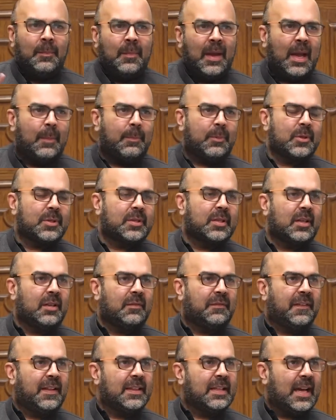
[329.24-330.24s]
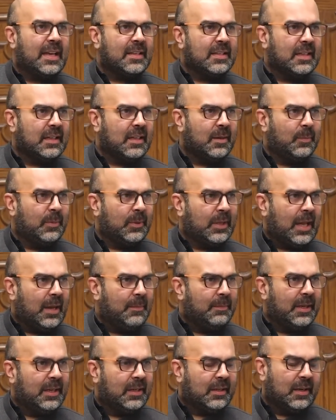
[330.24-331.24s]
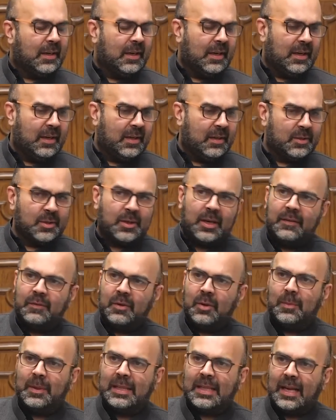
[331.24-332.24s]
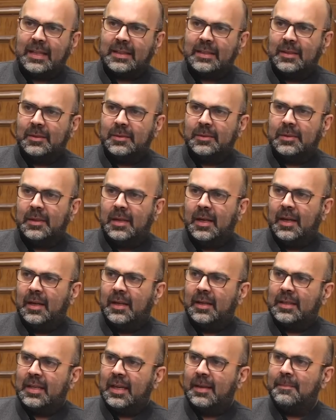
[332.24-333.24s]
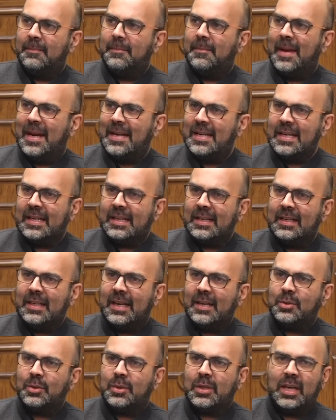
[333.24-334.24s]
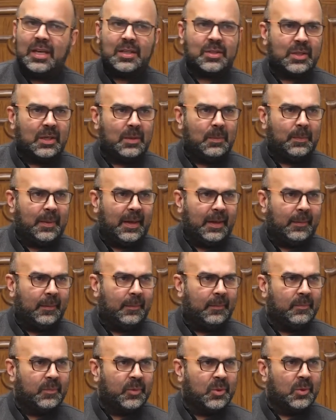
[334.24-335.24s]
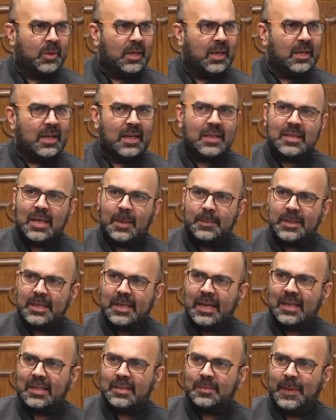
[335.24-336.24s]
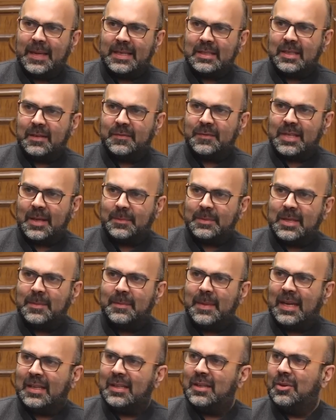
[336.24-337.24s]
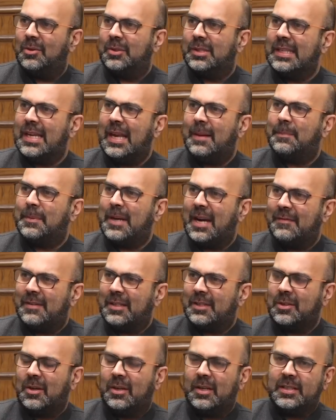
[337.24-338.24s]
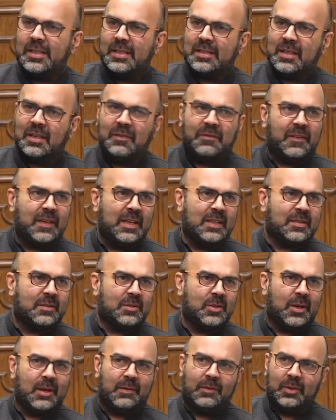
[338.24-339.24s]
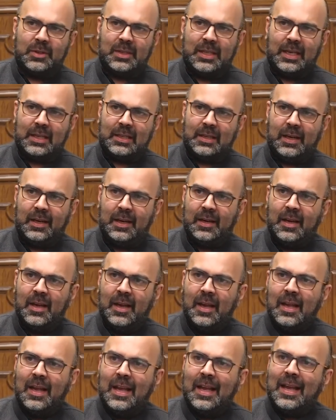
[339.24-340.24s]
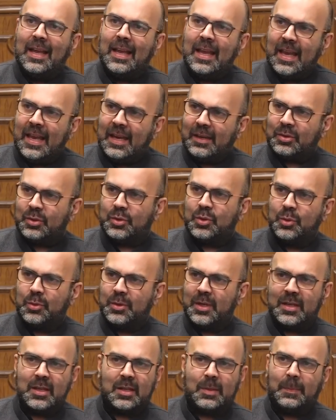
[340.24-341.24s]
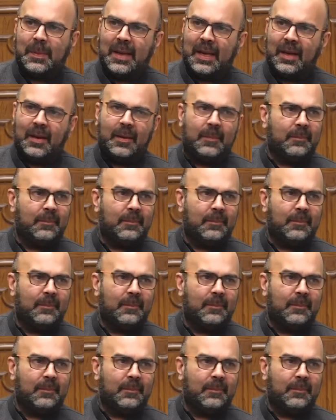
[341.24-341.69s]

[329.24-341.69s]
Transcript: मैं आपको सिर्फ अंदाजे के मुताबिक जो है वो बताता हूँ कि मेडिकल एजुकेशन पे क्योंकि ये सबसे एक्सपेंसिव सबसे महंगी होती है प्राइवेट कॉलेजेस की फ़ीस जो है वो देख लें एक स्टूडेंट पे